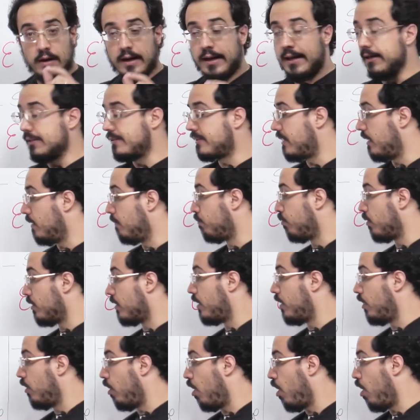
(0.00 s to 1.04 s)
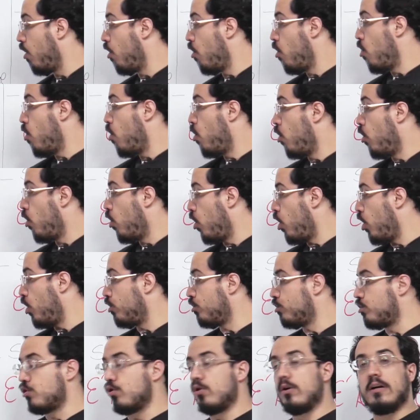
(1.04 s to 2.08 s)
Exemplo aqui, ó.
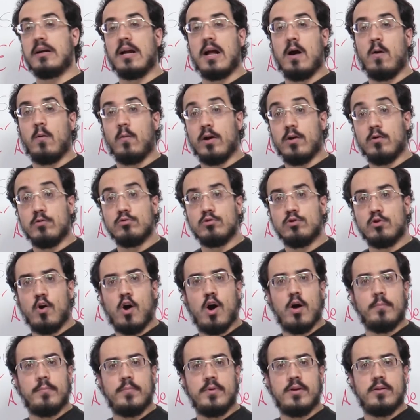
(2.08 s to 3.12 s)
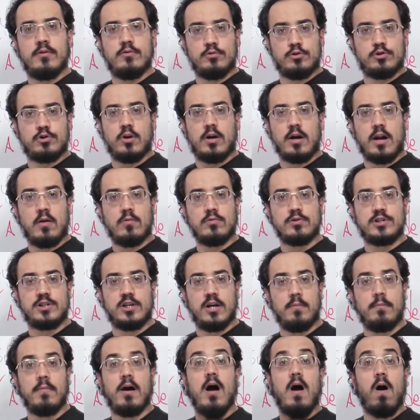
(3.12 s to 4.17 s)
O jornal. É o nome do jornal,
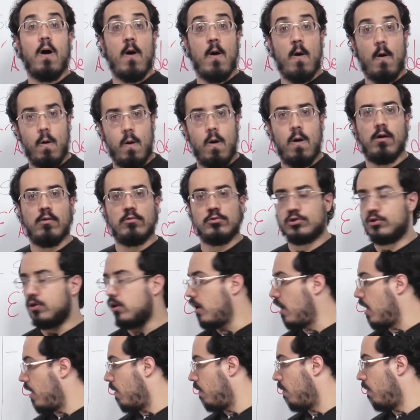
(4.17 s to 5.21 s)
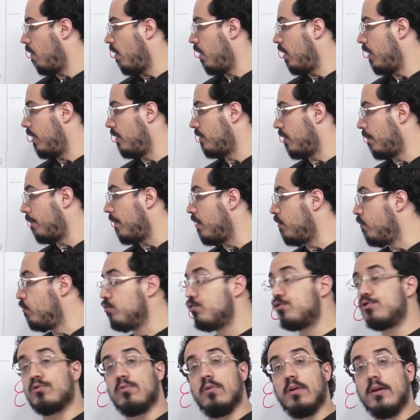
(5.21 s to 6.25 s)
chama o jornal. Ó, letra
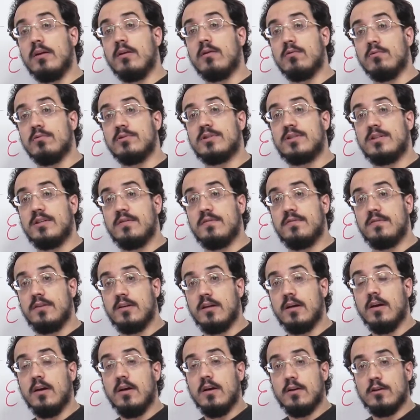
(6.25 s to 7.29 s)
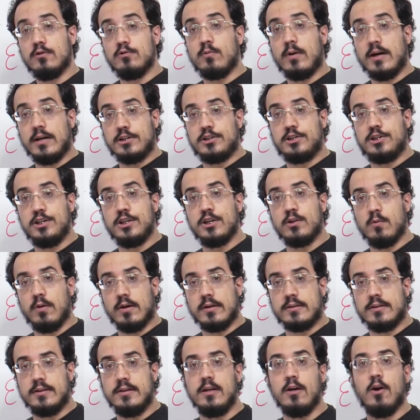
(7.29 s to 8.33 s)
maiúscula, inclusive, no artigo
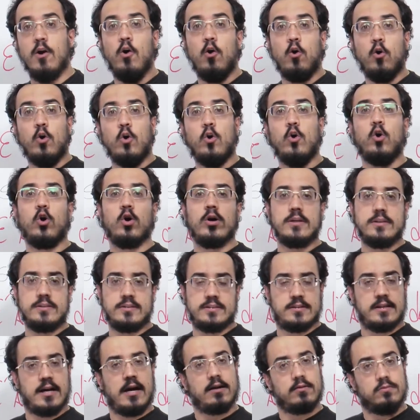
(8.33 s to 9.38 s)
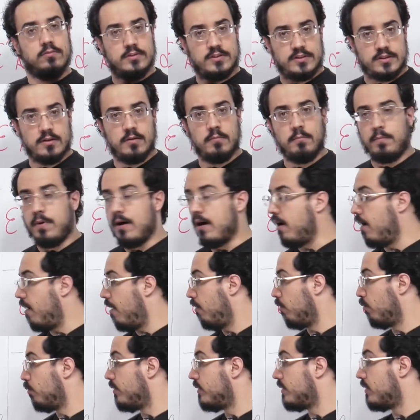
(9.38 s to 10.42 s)
aqui. O Estado de São
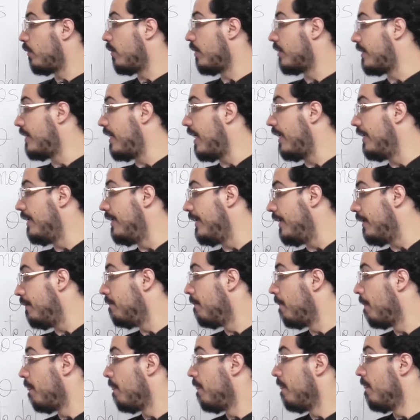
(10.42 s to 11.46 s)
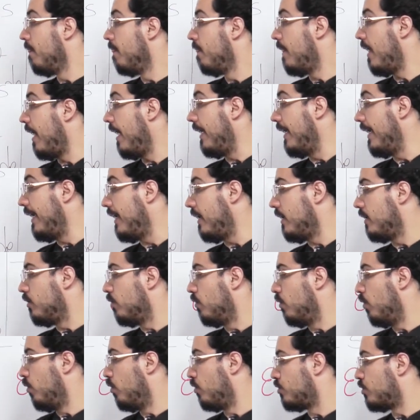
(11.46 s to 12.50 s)
Paulo. Então aqui é ali
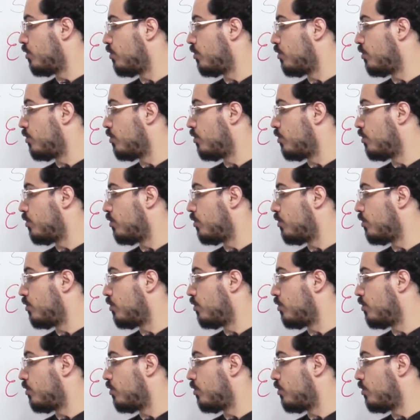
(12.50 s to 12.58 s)
em o